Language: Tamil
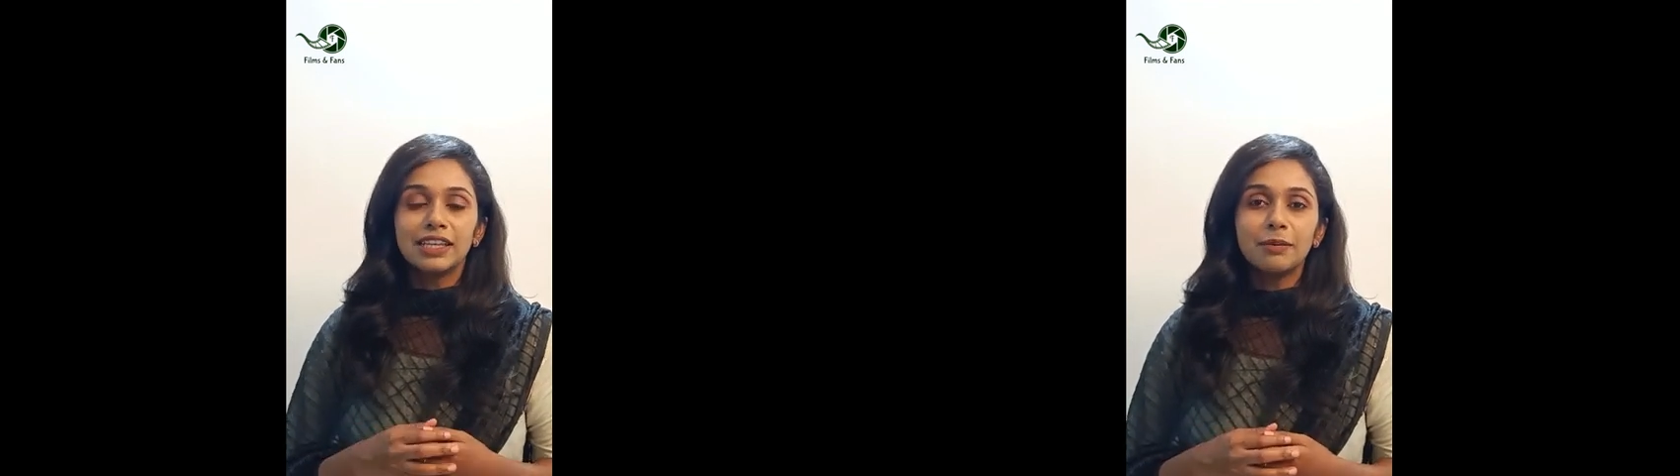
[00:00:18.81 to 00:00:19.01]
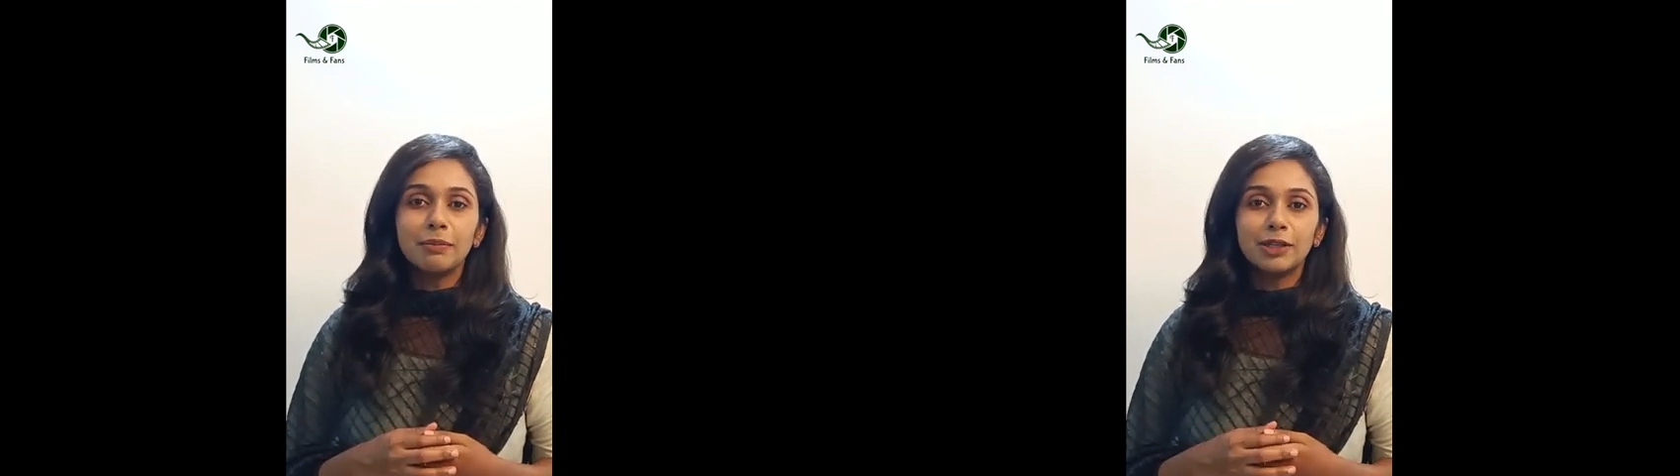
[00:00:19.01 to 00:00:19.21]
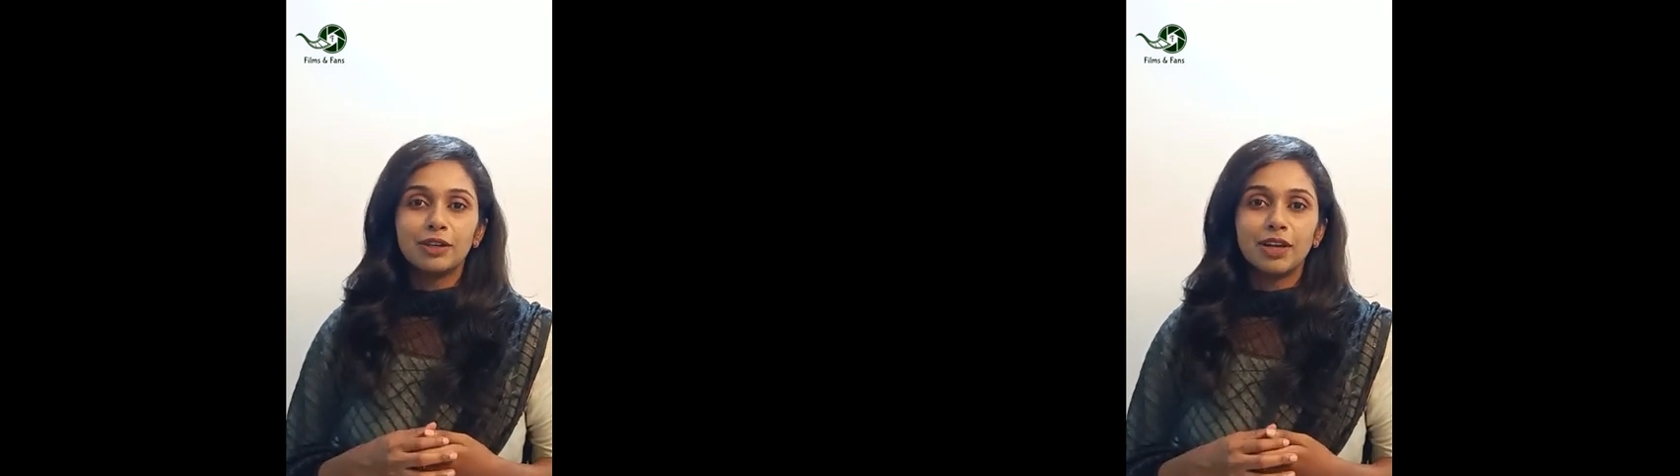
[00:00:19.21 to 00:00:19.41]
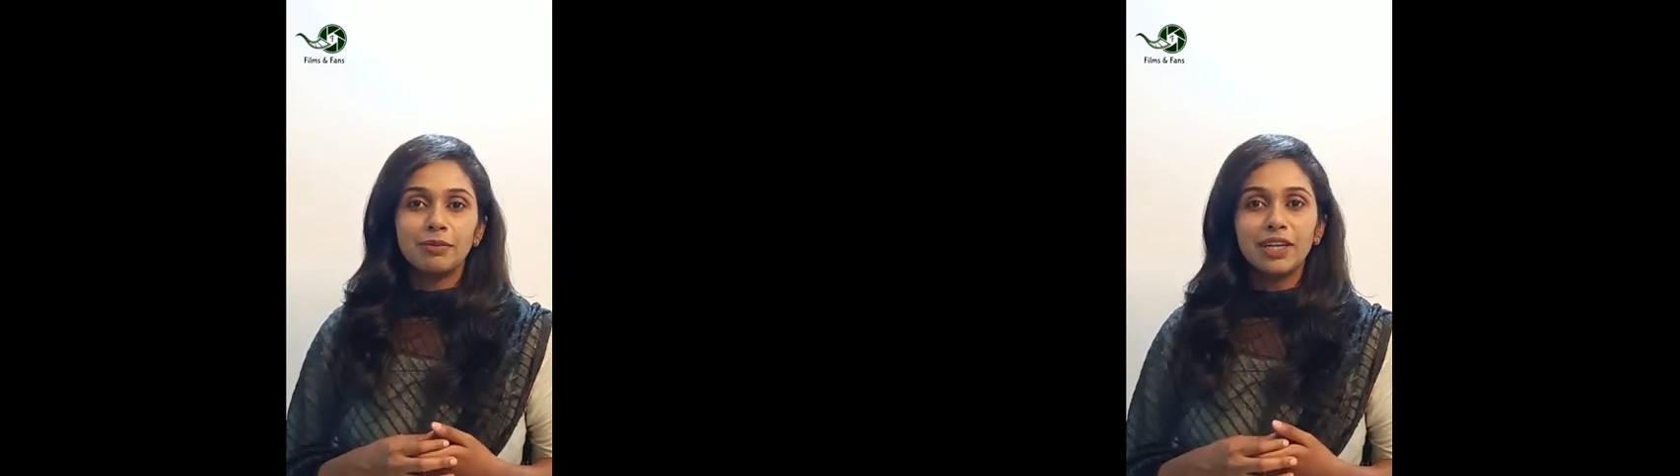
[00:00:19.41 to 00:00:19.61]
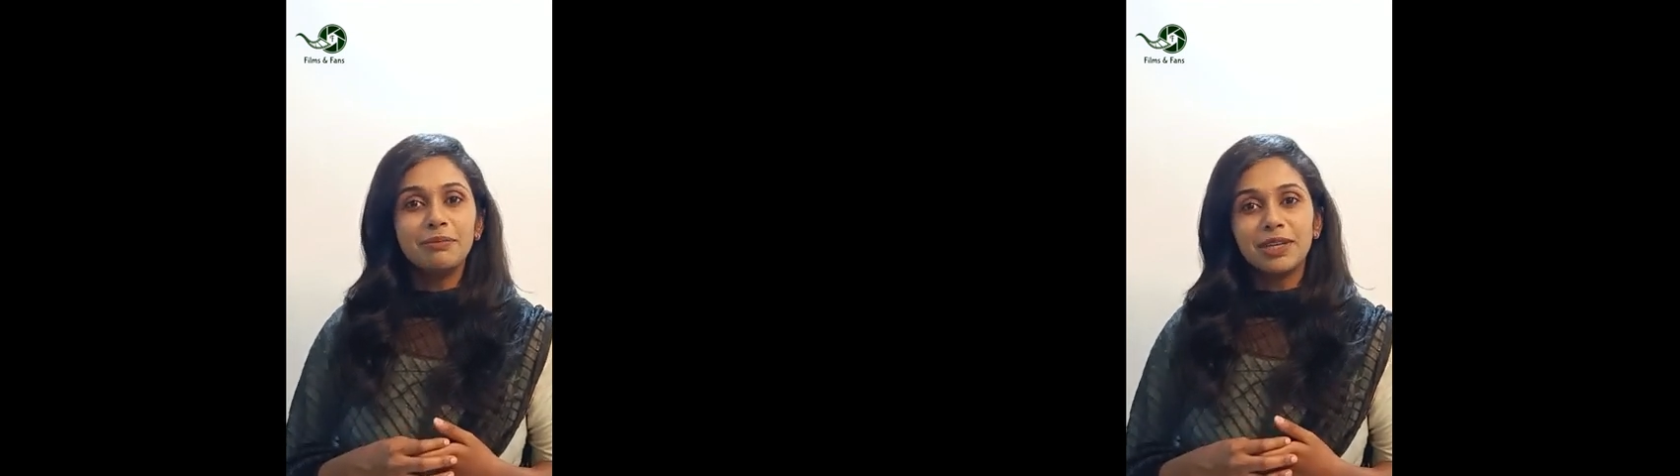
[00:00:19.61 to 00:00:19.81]
இந்த படத்தோட
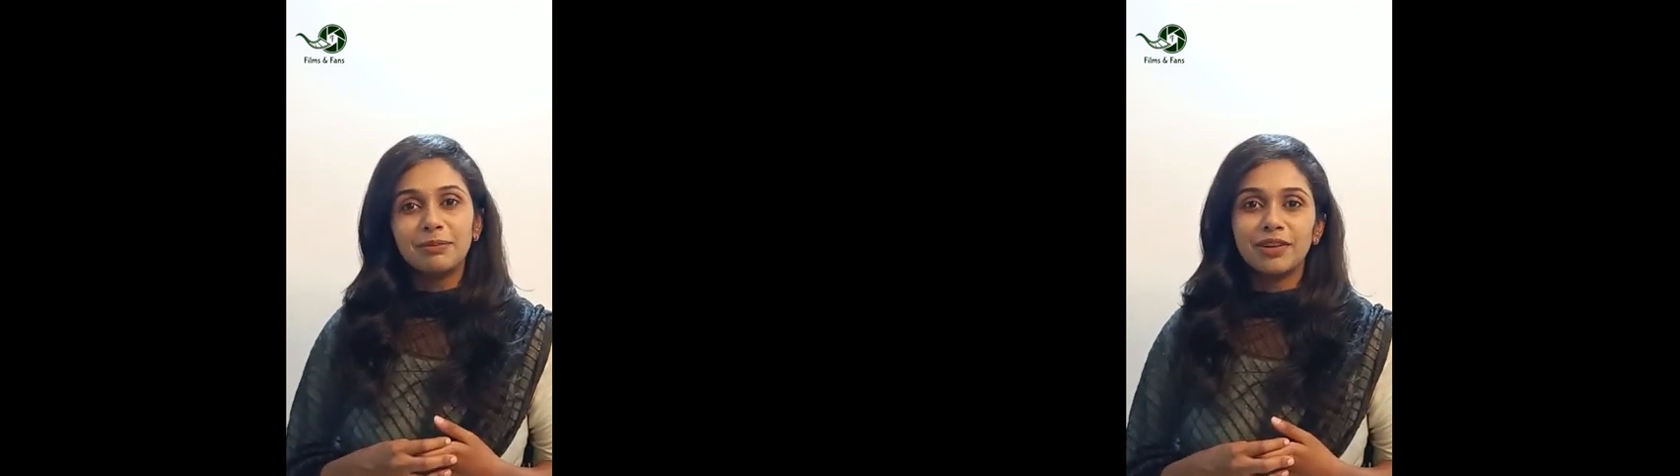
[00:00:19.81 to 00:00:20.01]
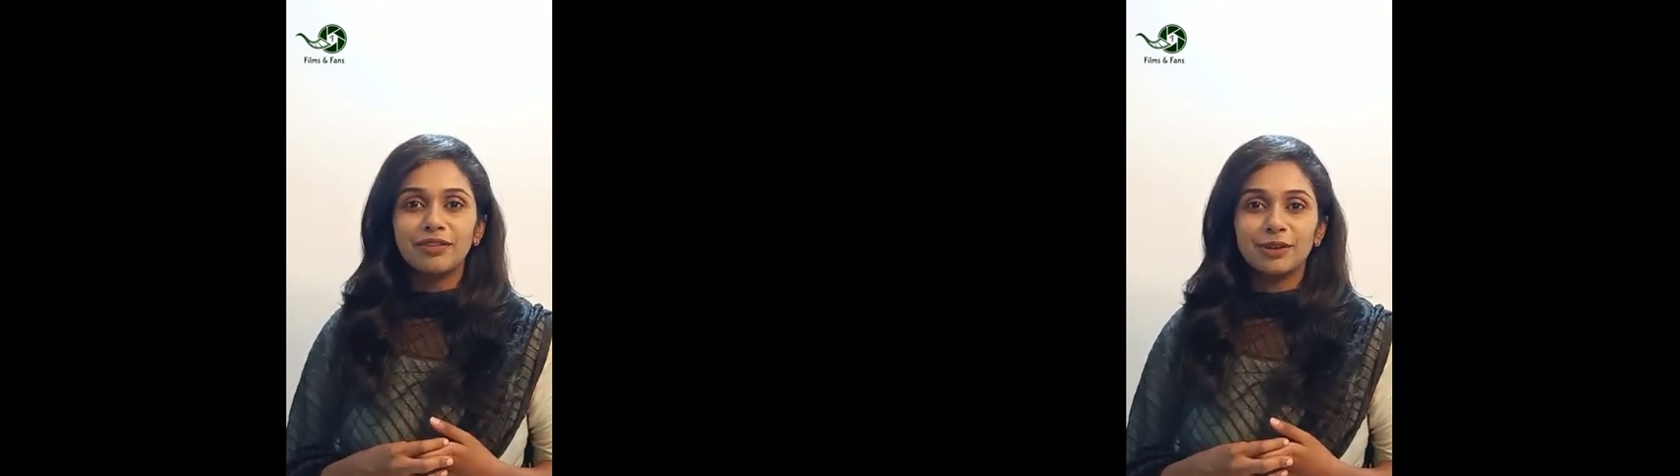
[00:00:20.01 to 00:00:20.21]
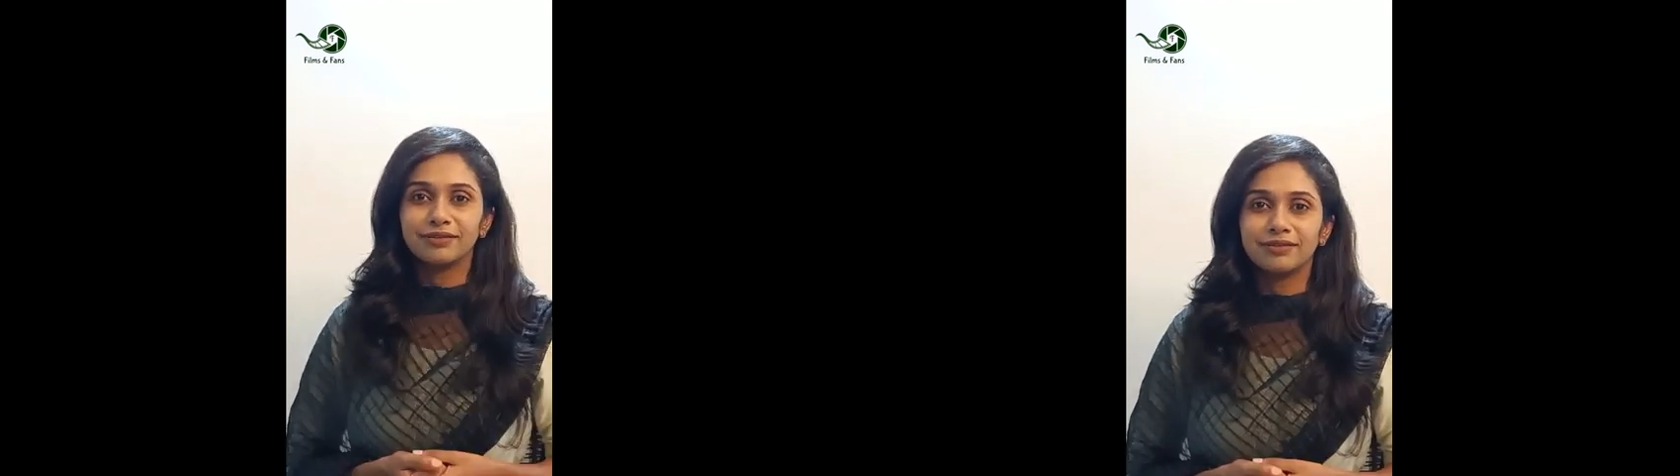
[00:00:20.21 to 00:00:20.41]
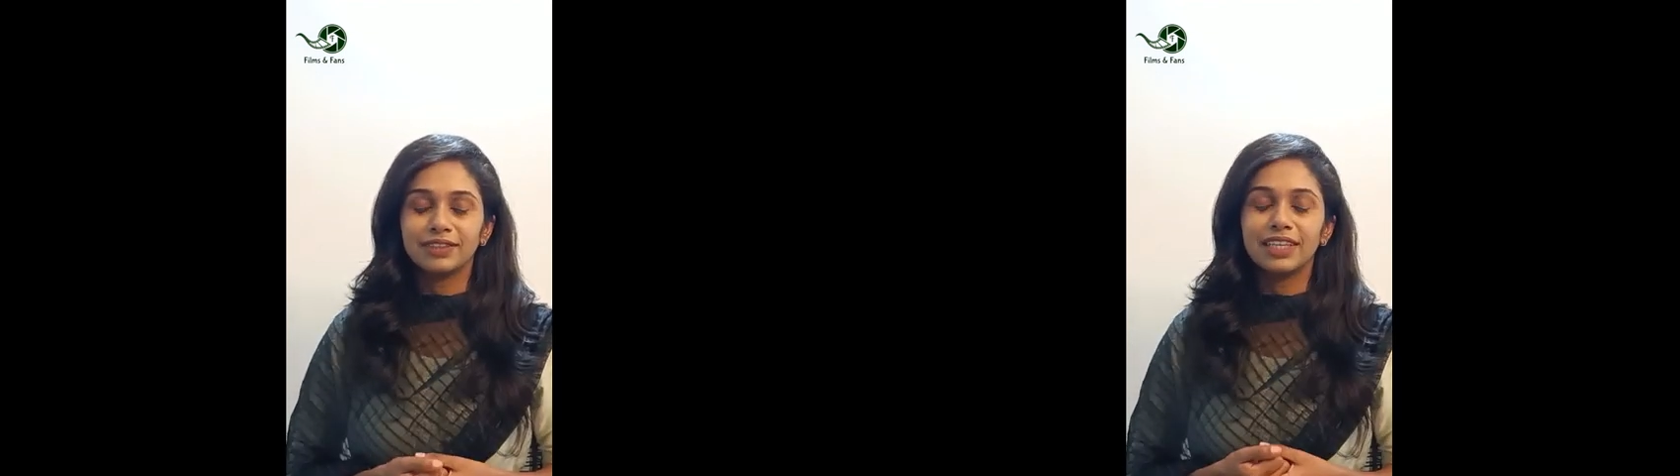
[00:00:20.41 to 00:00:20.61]
அப்டேட் மின்மேல் வரும்